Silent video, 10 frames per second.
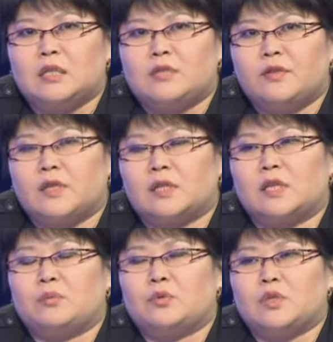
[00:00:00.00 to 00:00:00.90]
сферы,
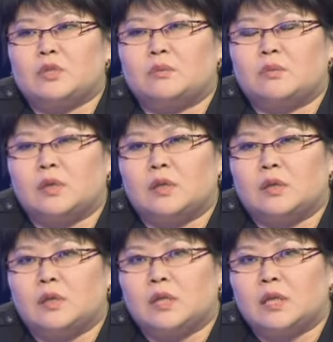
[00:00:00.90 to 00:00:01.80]
допустим,
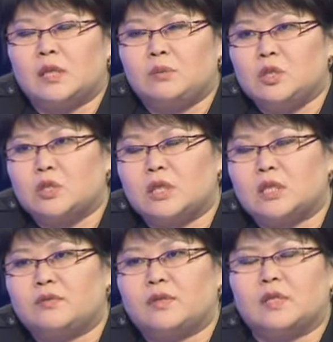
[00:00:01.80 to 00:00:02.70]
экономических
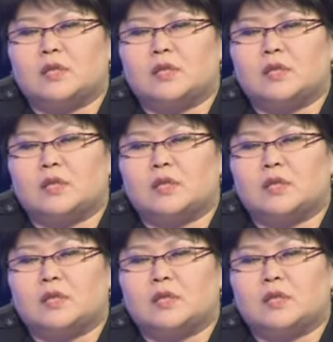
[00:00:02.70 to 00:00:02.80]
сфер,